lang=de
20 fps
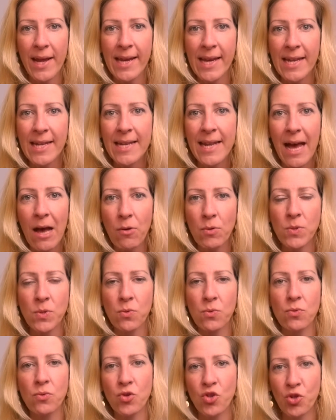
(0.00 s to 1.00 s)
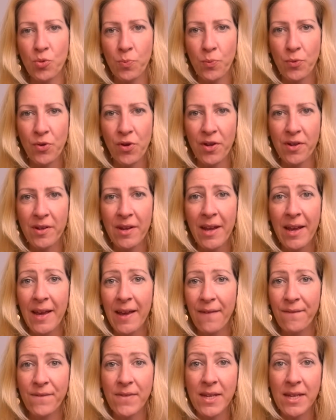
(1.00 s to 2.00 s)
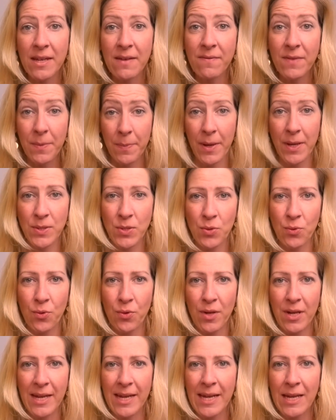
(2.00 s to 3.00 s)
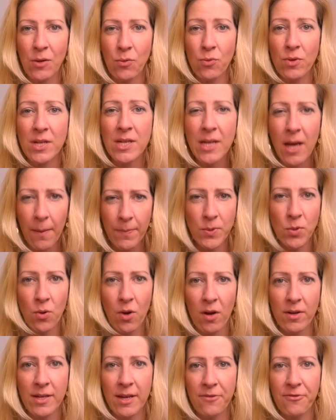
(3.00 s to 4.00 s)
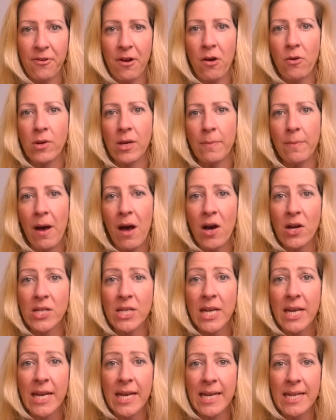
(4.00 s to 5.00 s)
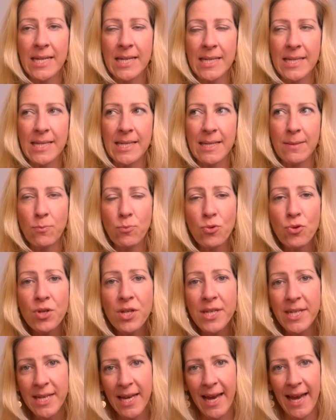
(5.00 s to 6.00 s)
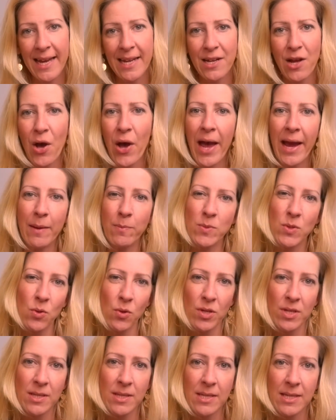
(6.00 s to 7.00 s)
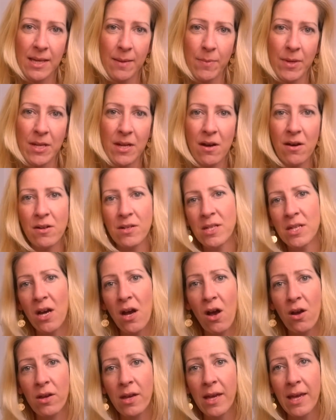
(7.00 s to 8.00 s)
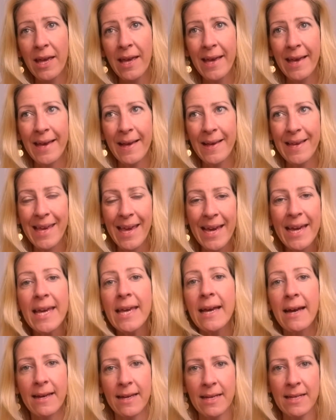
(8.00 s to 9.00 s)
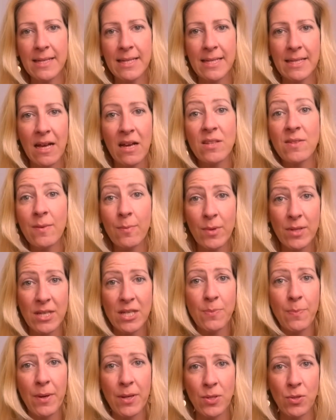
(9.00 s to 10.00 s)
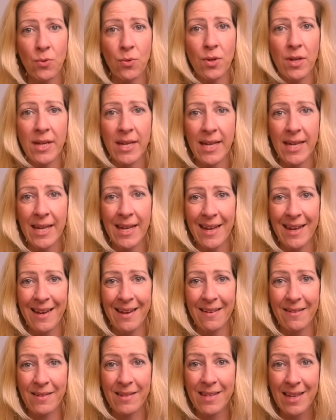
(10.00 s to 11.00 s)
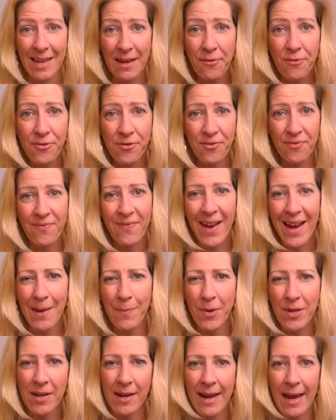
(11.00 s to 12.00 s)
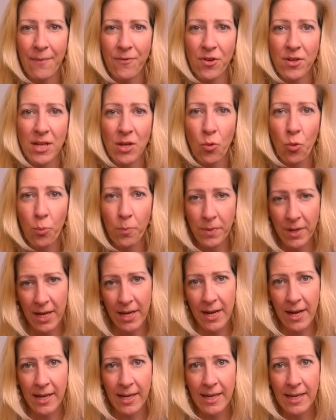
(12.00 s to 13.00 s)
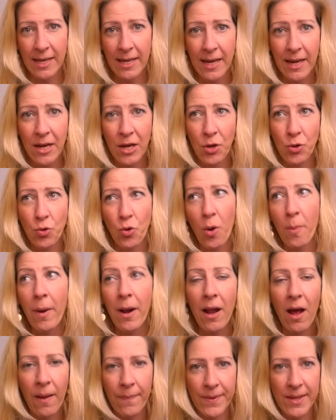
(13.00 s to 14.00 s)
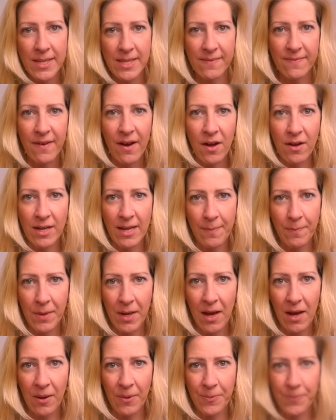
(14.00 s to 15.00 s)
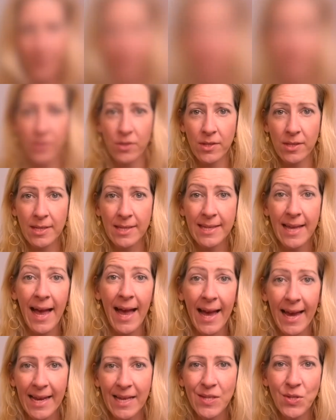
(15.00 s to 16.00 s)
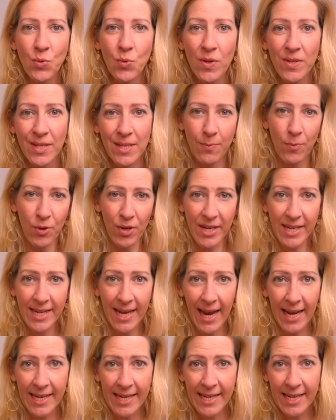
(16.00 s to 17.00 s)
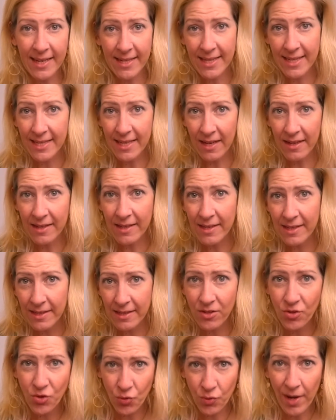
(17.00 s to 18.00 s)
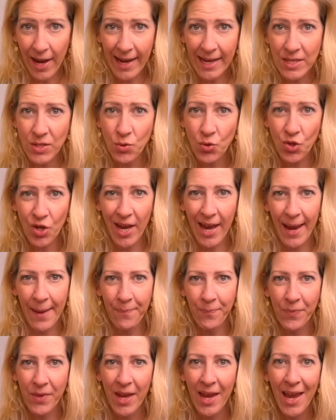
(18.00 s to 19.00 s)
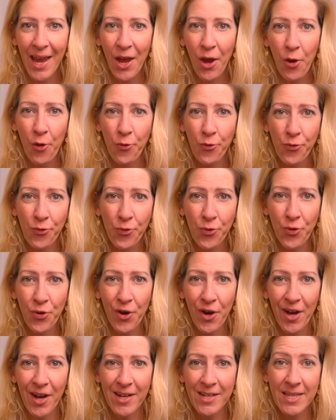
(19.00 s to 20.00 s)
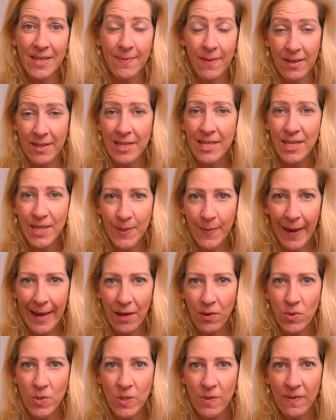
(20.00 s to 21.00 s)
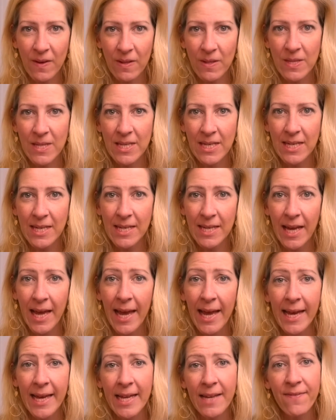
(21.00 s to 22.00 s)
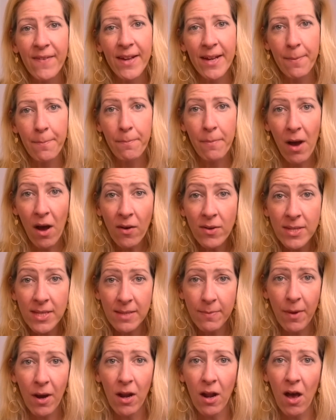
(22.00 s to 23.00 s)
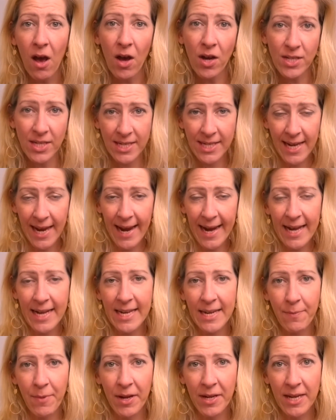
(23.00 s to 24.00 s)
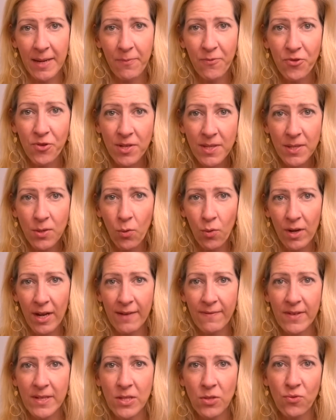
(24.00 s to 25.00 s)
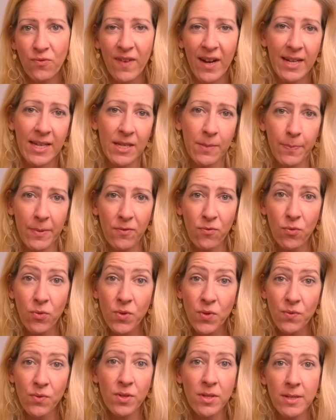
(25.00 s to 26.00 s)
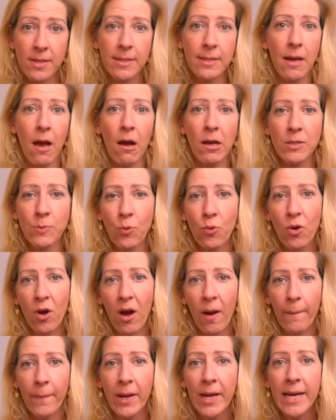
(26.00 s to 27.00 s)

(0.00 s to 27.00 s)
genauso gut spüren wie, wie persönlich. Und ich habe sogar die Erfahrung gemacht, dass die Müdigkeit nach einem solchen Seminartag geringer ist, als wenn man sich persönlich äh, trifft, weil man dann einfach die Gruppenenergie nochmal anders wahrnehmen kann. Das heißt, du hast die Möglichkeit, dich jetzt dann schon einzuschreiben für 2022. Ich werde maximal acht Teilnehmer nehmen für diese Online-Version, weil ich bewusst für dieses Jahresprogramm